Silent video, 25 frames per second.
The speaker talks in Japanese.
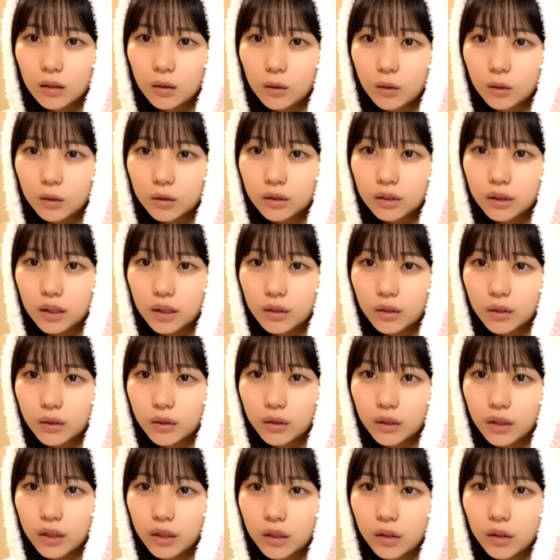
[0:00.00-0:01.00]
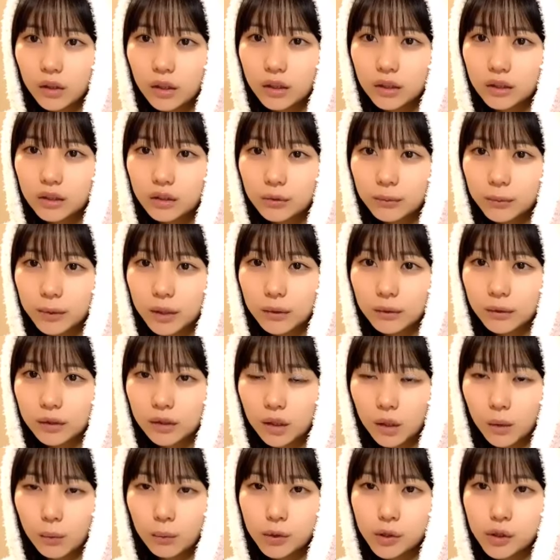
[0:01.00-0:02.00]
根菜の国のアリス見て
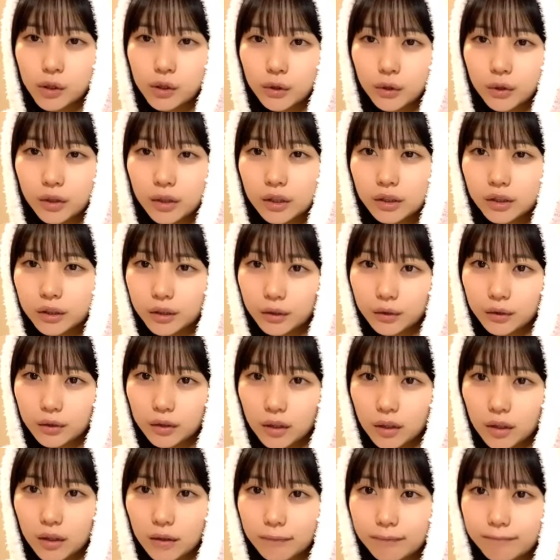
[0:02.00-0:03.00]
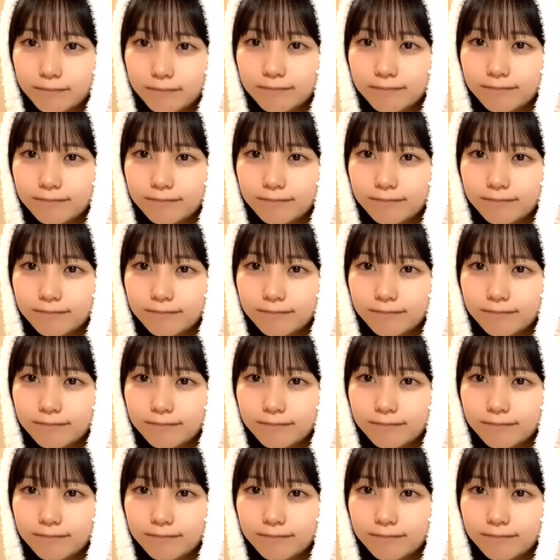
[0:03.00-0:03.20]
ね面白いですよね